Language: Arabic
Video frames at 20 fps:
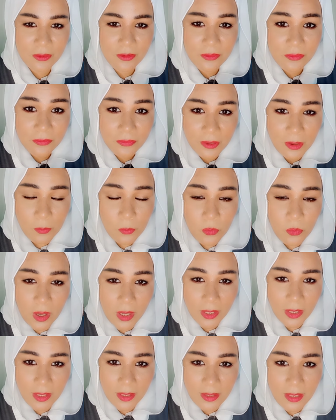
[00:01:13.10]

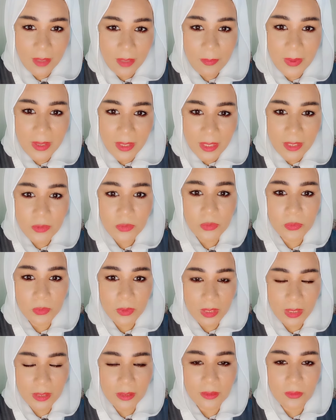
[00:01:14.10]
افهموها كده بنات
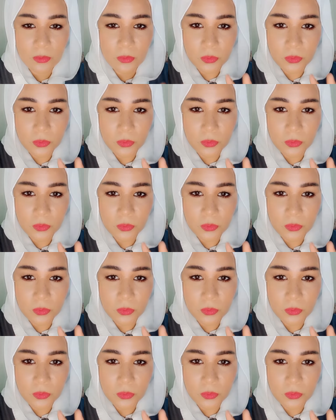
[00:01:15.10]
وولاد